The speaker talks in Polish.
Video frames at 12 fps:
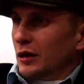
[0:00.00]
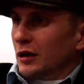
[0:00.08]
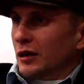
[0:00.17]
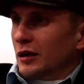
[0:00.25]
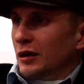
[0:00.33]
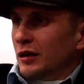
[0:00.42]

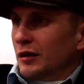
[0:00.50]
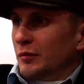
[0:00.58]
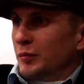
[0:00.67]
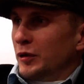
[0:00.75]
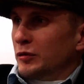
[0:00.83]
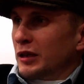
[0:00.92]
E,
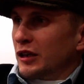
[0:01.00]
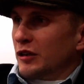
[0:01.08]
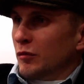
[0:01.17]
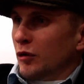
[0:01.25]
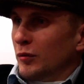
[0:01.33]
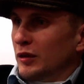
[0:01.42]
był
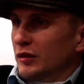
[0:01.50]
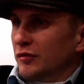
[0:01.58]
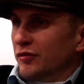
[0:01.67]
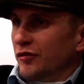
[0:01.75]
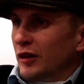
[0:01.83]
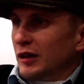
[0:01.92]
taki moment
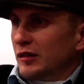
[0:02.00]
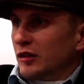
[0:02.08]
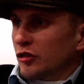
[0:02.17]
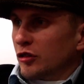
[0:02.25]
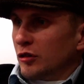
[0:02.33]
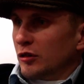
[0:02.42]
w
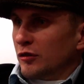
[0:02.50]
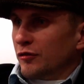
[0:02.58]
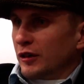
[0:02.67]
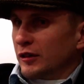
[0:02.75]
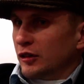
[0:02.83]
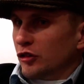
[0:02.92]
walce, że
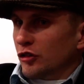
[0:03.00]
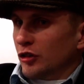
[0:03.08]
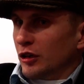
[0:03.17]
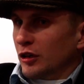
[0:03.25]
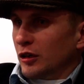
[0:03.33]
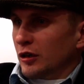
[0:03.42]

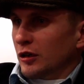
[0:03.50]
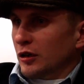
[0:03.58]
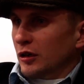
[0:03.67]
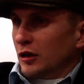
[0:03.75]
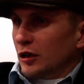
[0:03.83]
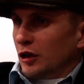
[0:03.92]
faktycznie
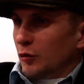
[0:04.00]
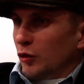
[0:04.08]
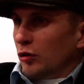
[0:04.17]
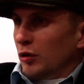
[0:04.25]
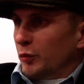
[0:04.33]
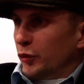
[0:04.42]

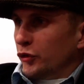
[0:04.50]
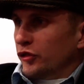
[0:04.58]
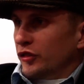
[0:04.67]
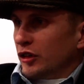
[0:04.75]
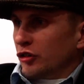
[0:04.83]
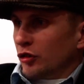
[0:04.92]
mogłem
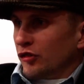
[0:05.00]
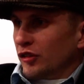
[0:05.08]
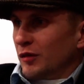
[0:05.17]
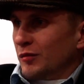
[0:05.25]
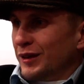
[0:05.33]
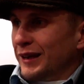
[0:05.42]
pójść za
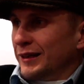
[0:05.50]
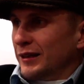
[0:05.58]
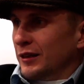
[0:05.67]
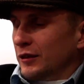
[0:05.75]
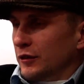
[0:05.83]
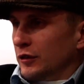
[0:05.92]
ciosem,
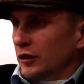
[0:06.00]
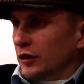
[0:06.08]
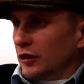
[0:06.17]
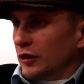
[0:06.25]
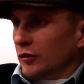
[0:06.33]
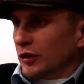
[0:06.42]
jeden jedyny,
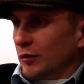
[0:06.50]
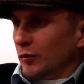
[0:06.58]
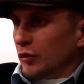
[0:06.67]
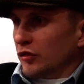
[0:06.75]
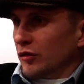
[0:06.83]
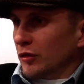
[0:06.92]
kiedy on tam
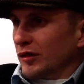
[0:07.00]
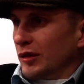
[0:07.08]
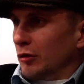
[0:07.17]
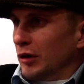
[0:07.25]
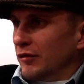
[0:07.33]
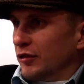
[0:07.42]
mocno
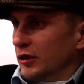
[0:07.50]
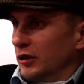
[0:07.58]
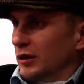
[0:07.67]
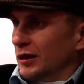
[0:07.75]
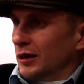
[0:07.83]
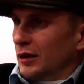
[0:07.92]
dostał lewy,
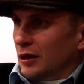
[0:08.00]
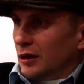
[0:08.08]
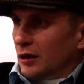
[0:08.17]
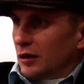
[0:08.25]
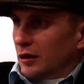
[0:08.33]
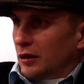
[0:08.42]
e,